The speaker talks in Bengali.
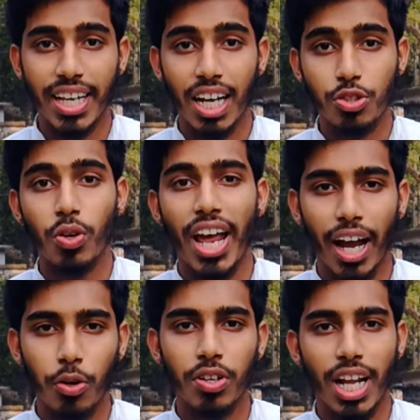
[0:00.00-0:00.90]
কাজগুলো
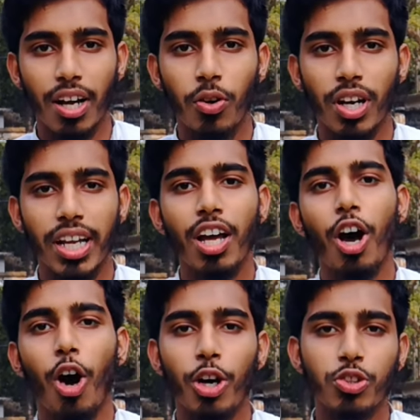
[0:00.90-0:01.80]
এখন না করলে
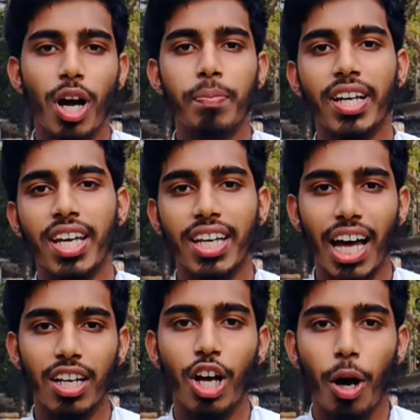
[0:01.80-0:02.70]
হয়তো আপনাকে
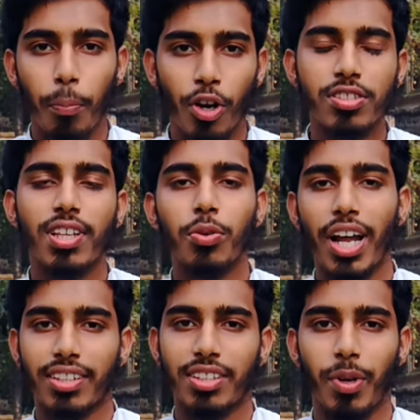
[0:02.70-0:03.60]
কাল পস্তানো
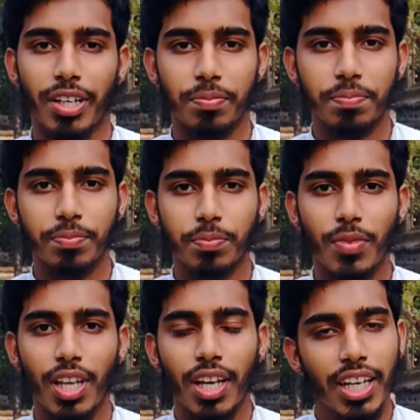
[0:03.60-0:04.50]
লাগতে পারে
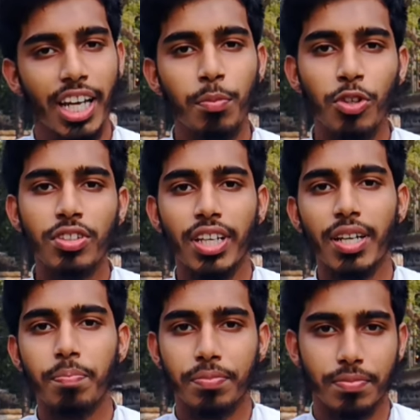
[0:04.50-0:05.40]
এর মধ্যে
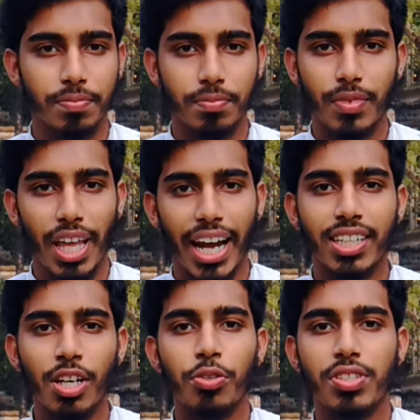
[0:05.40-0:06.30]

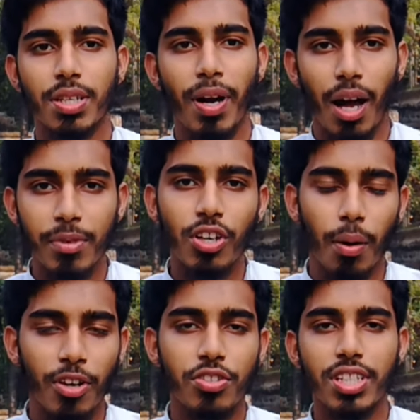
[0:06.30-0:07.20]
একটা হচ্ছে বা আমিও
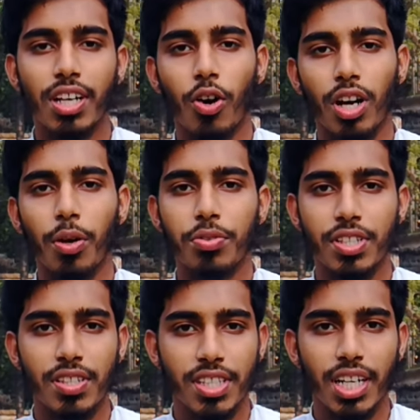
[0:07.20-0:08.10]
আমারও যেটা করা
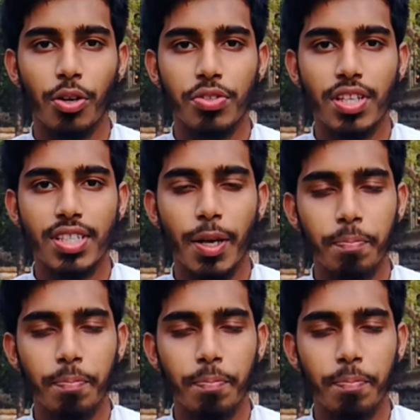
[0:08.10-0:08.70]
উচিত সেটা হচ্ছে যে